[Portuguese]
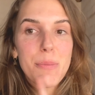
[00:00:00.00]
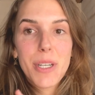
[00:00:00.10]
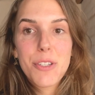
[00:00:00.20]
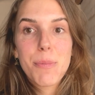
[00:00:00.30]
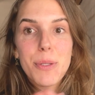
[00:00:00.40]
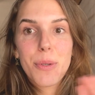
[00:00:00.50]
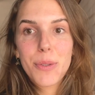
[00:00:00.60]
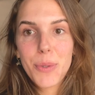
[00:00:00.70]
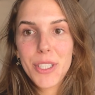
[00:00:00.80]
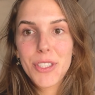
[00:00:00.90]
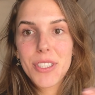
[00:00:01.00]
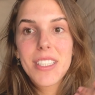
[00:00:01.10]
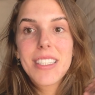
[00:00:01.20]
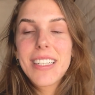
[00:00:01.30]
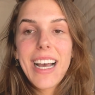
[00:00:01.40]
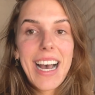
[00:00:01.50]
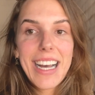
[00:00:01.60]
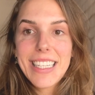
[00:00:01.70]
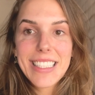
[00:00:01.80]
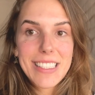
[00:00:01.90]
porque a gente passou a noite
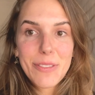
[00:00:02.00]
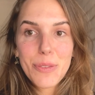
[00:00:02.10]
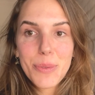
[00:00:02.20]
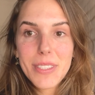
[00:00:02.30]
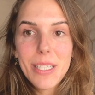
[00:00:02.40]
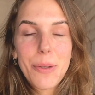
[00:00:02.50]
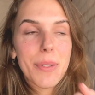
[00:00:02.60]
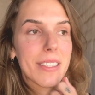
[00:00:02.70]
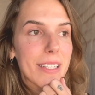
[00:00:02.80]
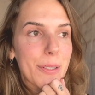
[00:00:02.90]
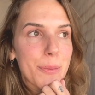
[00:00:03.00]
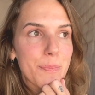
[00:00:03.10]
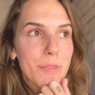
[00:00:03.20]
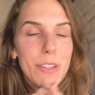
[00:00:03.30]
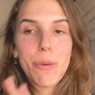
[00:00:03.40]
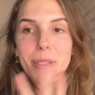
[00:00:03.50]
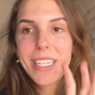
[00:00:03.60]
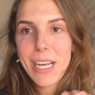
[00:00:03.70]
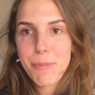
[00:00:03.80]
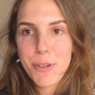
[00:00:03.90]
aí nessa função, então vou
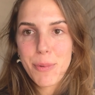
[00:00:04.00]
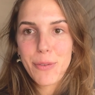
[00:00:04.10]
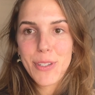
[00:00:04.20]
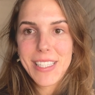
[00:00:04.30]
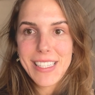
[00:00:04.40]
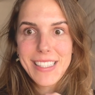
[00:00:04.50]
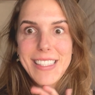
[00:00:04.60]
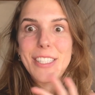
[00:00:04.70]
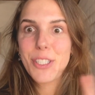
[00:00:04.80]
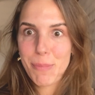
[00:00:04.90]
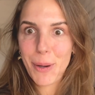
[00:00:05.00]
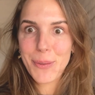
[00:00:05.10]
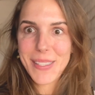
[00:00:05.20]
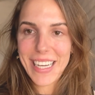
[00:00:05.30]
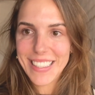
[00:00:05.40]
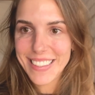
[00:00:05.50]
mostrar aí rapidinho para vocês antes da gente bagunçar.